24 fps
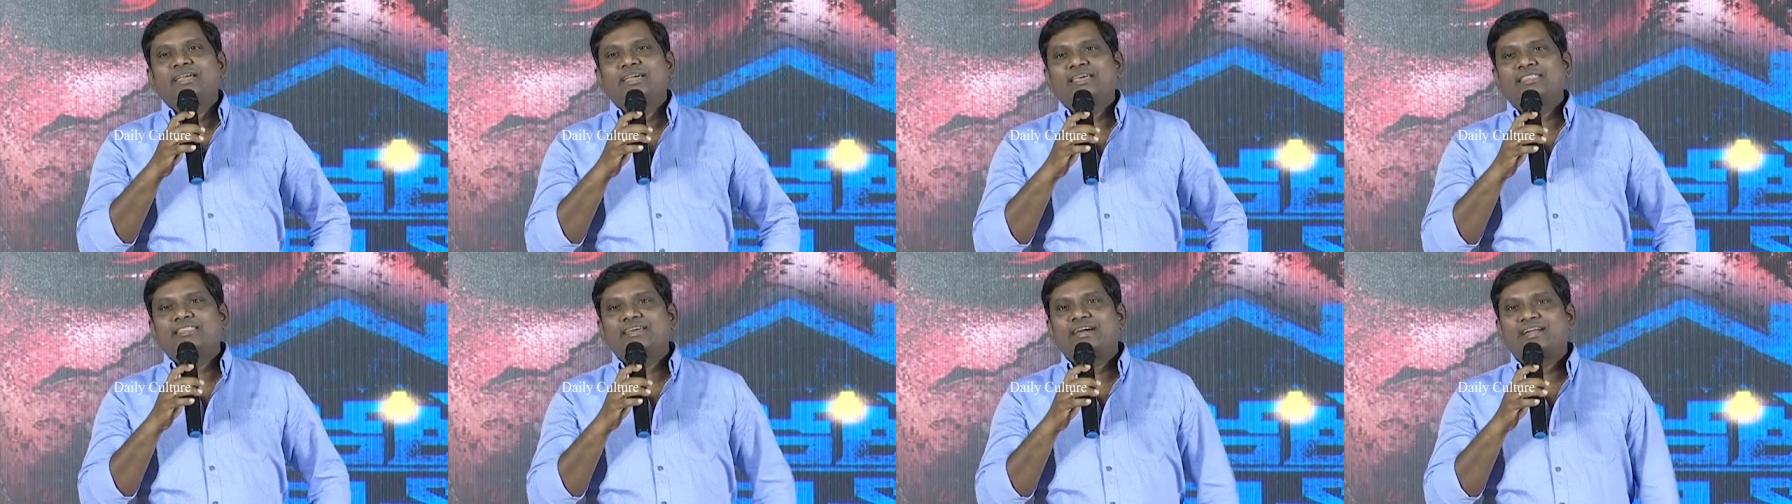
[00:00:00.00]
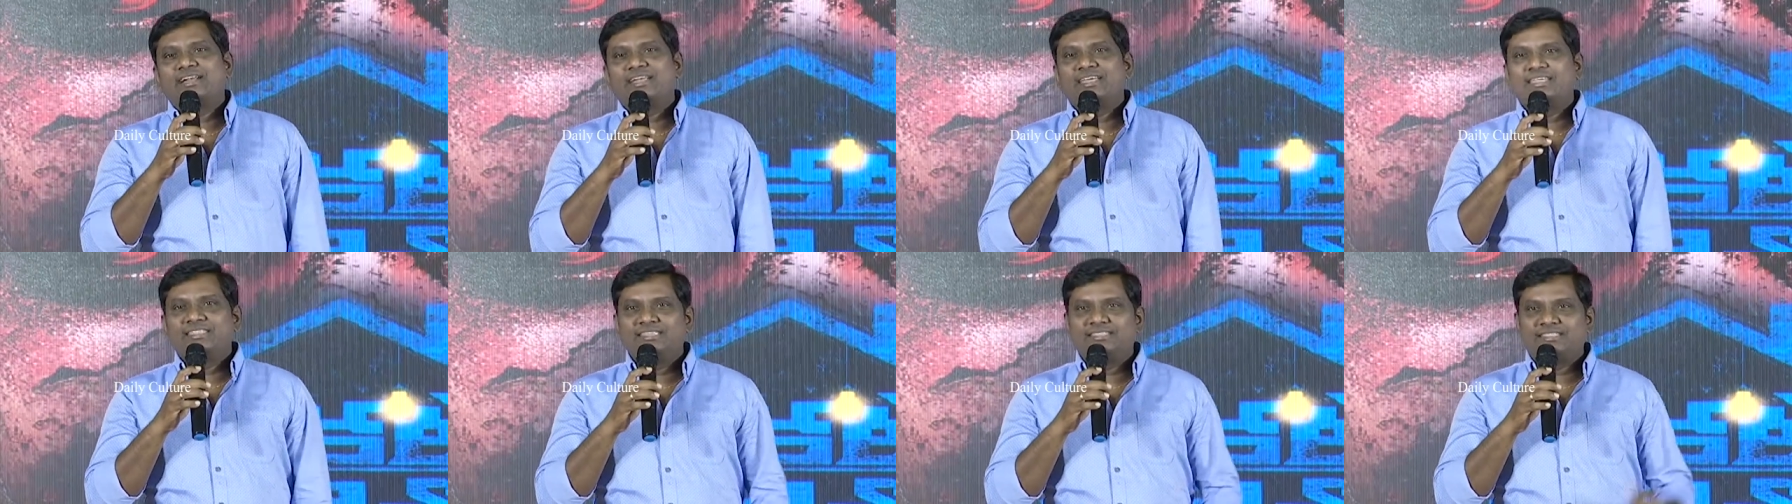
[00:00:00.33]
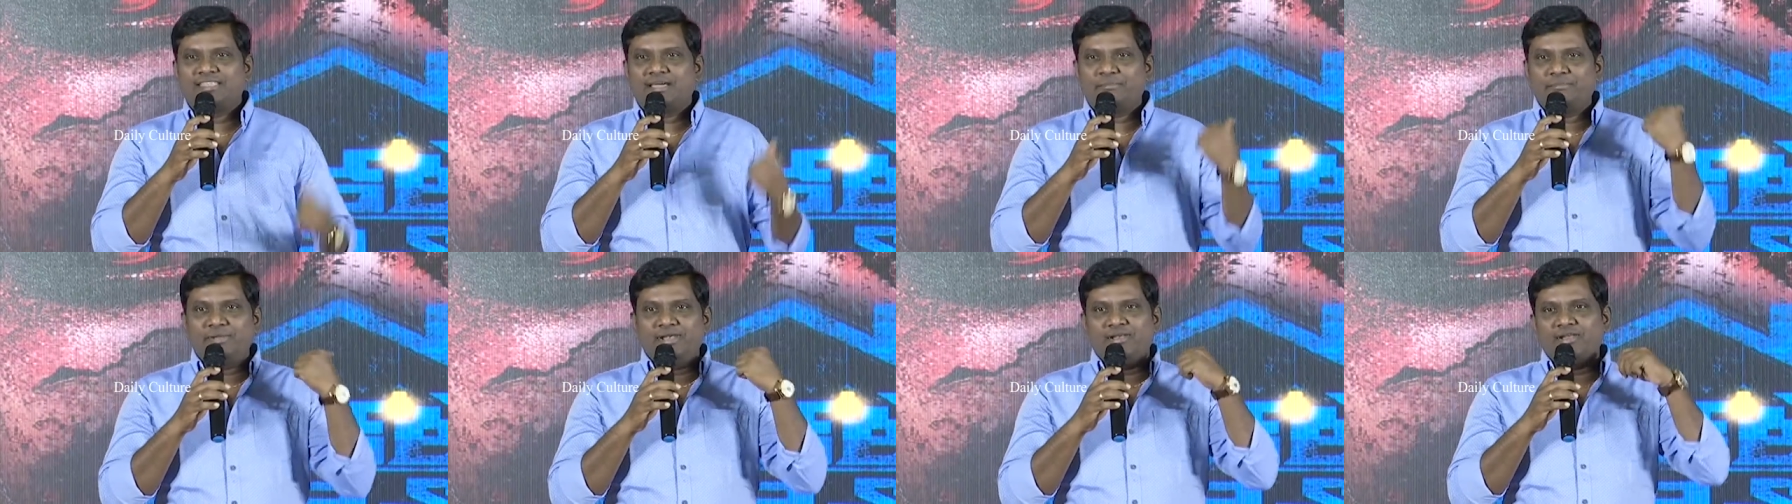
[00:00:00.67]
ఎందుకంటే ఇది
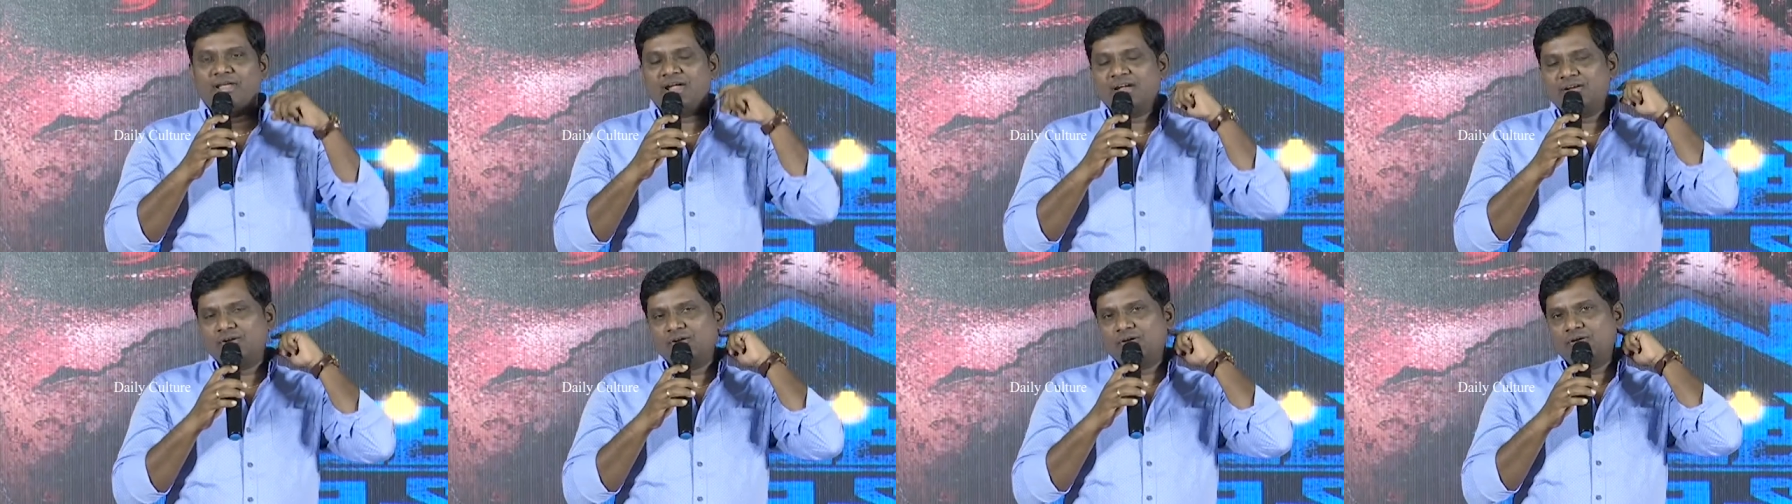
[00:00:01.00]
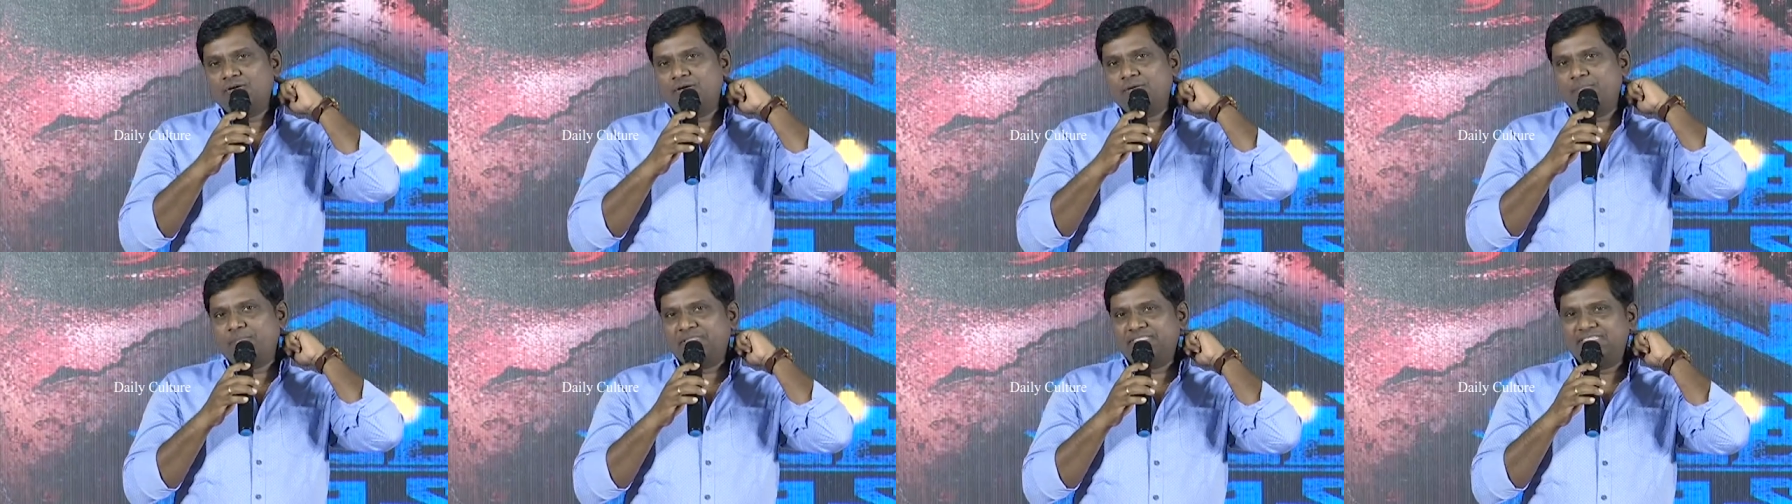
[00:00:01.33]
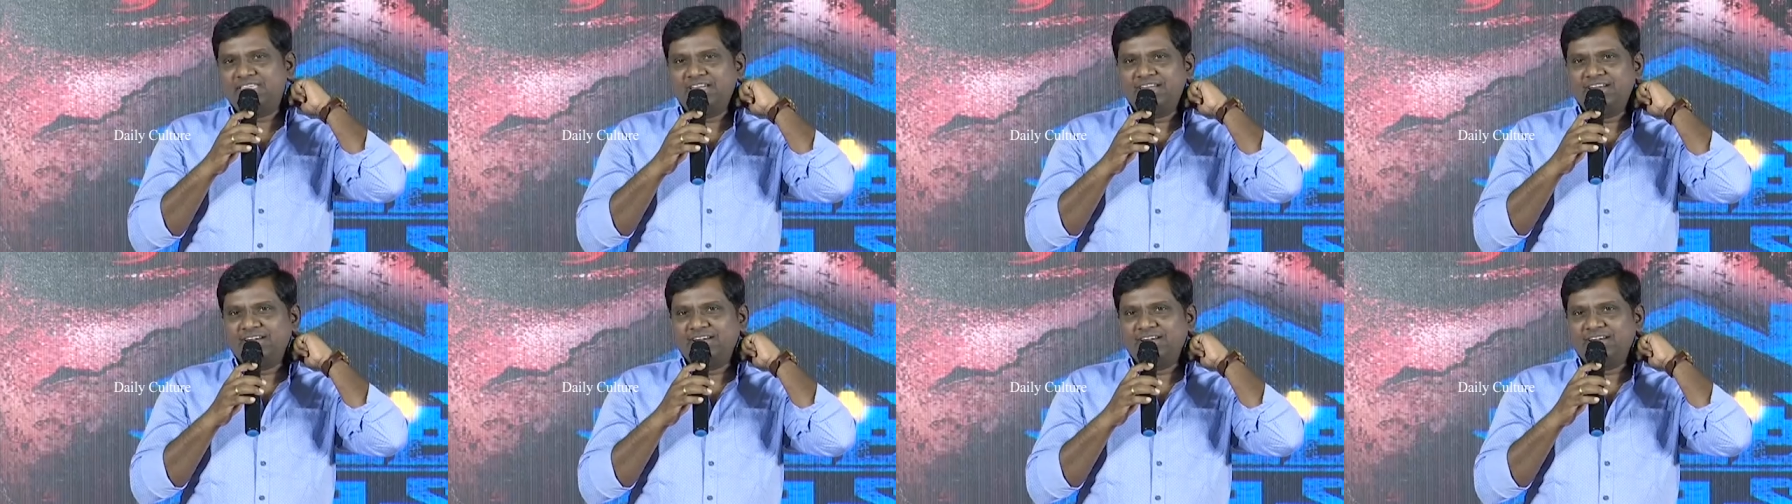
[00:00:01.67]
తమిళనాడులో పెద్ద